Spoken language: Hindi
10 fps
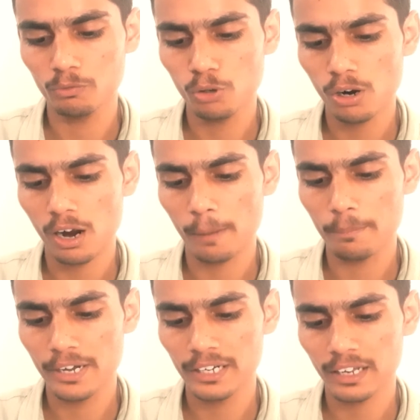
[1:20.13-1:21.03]
वो
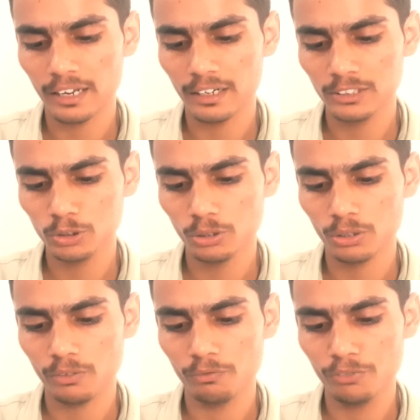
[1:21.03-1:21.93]
अपडेट आएगा जो
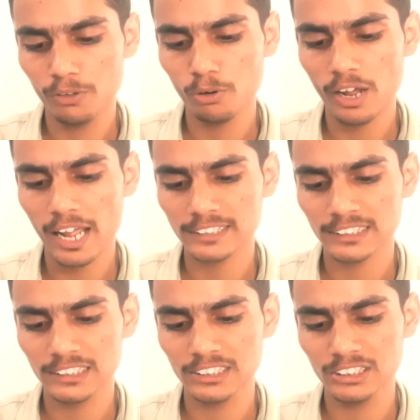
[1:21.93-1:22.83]
वीवो एक्स
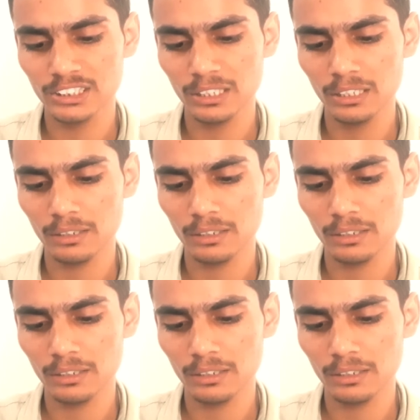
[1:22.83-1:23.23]
सिक्सटी